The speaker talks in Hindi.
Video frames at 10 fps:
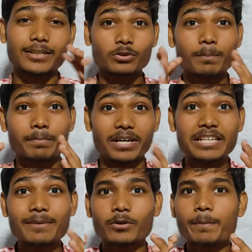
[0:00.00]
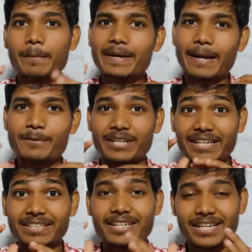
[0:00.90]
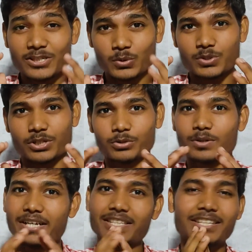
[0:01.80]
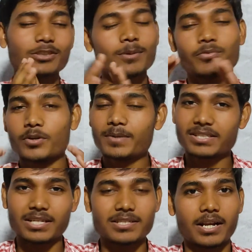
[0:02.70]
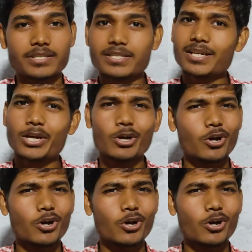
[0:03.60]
अगर तुम पहली बार कोई पेमेंट ऐप ट्राई करने का सोच रहे हो तो आई थिंक कि तुम्हें फ़ोनपे के साथ जाना चाहिए